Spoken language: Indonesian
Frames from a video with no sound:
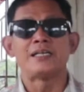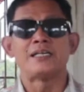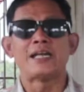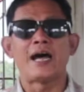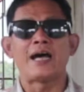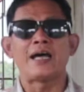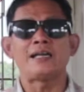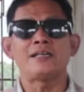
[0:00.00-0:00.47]

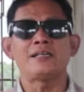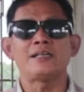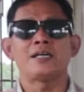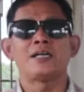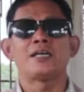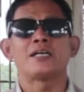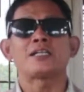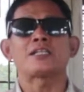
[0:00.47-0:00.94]
dan
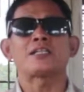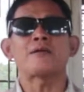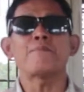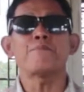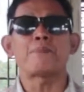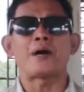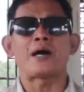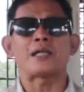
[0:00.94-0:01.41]

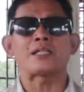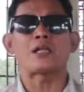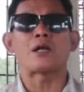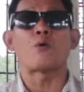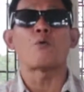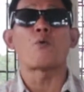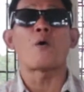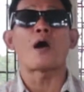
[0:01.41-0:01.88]
tempat
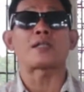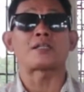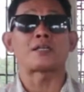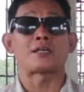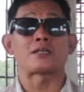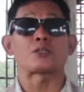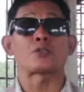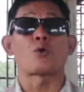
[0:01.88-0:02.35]

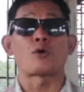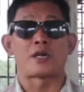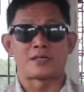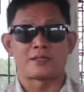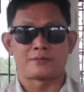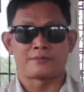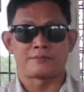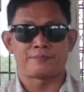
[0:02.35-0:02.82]
water
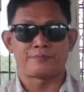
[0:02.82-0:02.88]
torrent.